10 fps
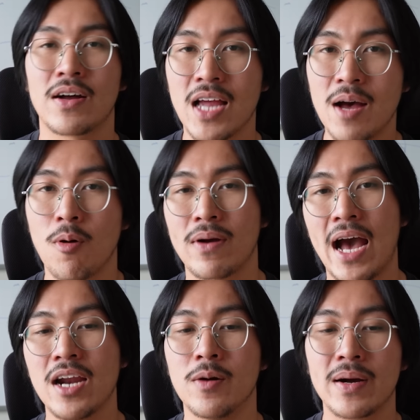Và thêm một
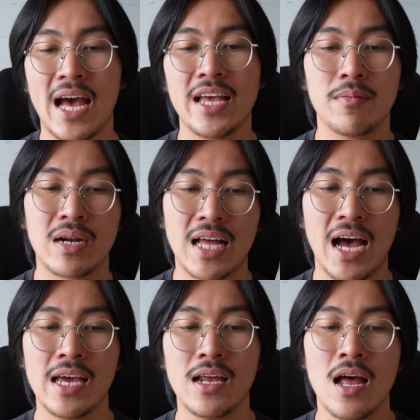cái nữa mà cá nhân mình
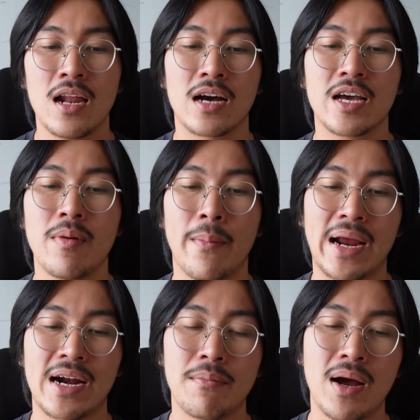thấy là khi mà
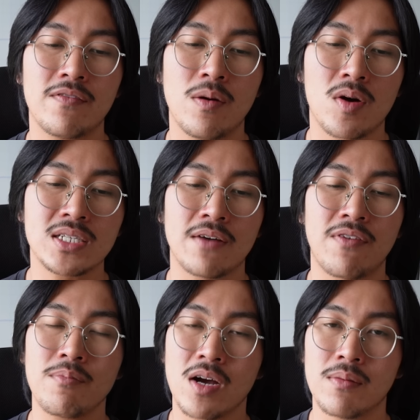bạn ra mắt với một cái sản
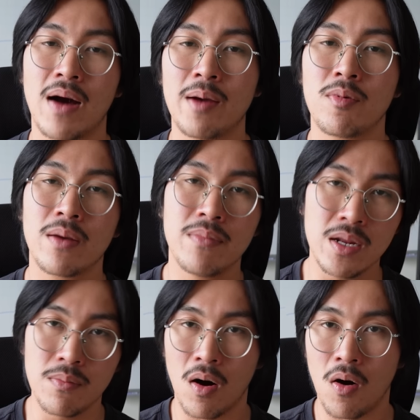phẩm cơ bản, một cái
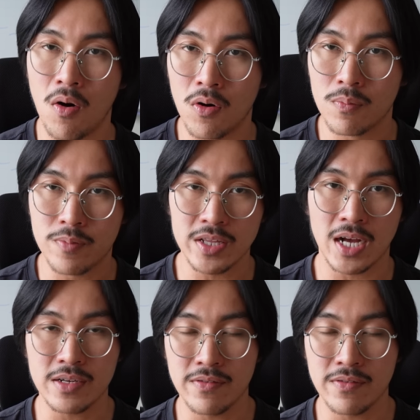minimal product như